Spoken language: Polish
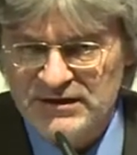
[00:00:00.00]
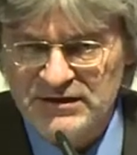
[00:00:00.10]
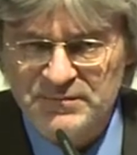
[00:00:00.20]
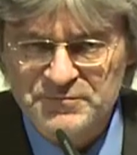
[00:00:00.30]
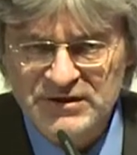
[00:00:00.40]

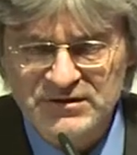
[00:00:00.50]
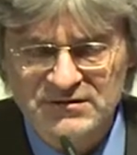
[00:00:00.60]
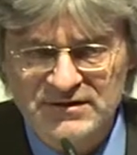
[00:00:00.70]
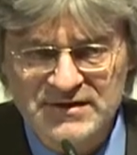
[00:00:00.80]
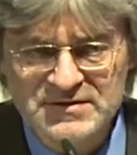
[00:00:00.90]
I przed
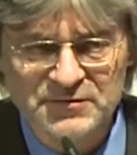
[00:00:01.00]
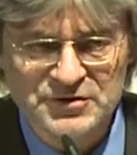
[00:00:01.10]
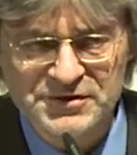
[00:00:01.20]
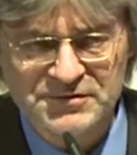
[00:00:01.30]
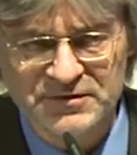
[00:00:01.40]
kongresem
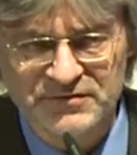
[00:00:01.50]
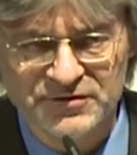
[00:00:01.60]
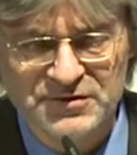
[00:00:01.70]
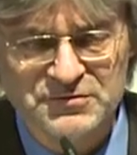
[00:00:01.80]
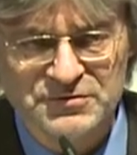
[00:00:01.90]
doszliśmy do
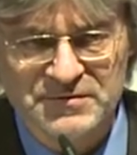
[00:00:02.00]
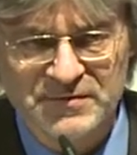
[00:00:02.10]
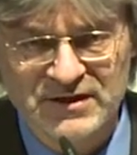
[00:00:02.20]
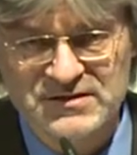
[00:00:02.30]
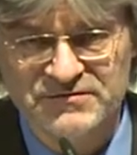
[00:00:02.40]
wniosku, że
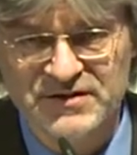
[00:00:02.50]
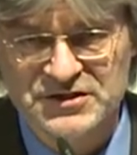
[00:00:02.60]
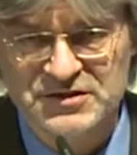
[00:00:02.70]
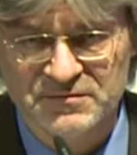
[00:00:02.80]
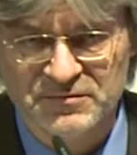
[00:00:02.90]
bardzo
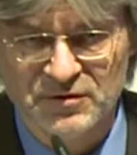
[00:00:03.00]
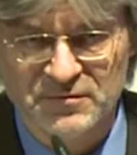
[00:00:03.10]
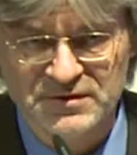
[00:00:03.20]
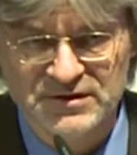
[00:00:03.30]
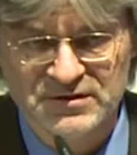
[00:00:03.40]
ważne
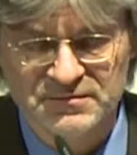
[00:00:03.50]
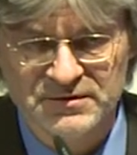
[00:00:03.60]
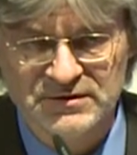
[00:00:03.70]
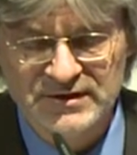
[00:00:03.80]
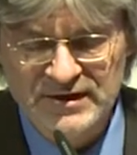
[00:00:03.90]
byłoby,
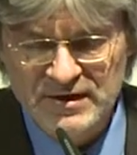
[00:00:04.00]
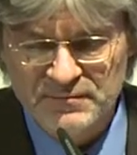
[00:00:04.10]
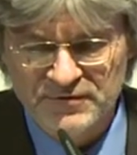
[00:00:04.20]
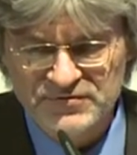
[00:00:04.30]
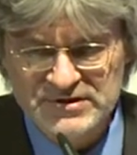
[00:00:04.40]
gdyby
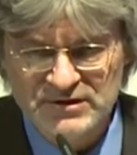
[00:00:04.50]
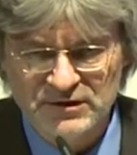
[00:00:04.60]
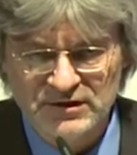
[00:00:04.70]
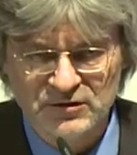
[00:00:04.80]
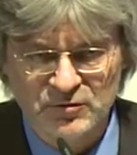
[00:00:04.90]

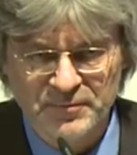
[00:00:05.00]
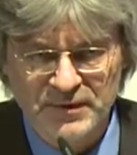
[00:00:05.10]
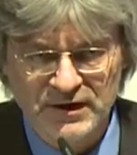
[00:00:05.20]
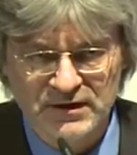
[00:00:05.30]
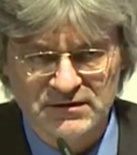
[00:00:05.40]
powstała
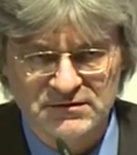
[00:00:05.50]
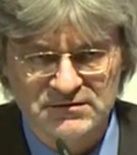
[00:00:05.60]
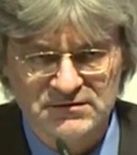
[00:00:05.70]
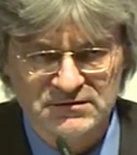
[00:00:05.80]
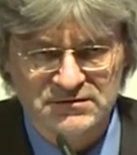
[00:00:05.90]
grupa
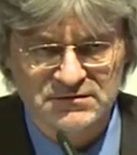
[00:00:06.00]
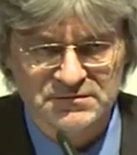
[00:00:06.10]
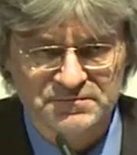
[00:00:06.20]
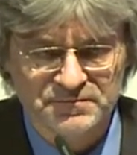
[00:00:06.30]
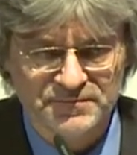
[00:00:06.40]
Y,